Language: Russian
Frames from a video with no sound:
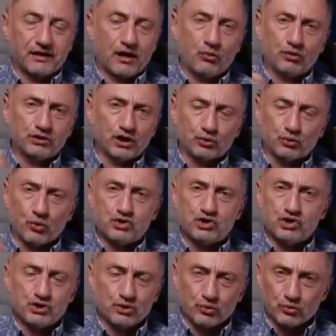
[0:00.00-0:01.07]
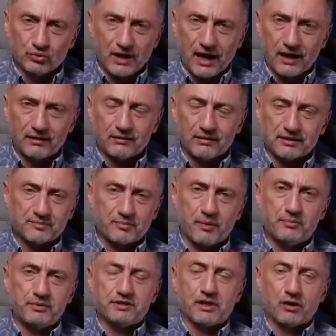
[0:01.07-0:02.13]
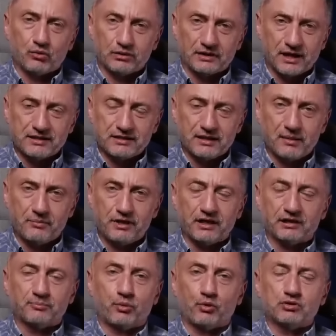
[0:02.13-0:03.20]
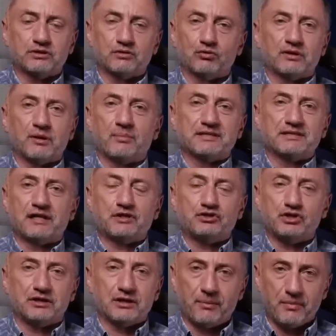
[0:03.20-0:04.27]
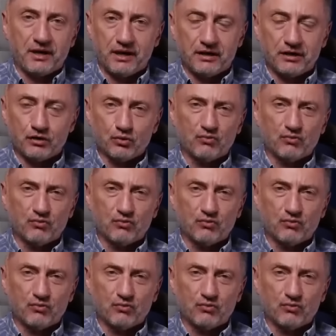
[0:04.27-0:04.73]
Какой-то точечный удар, разбомбить какой-то один объект, просто вот обозначить намерение.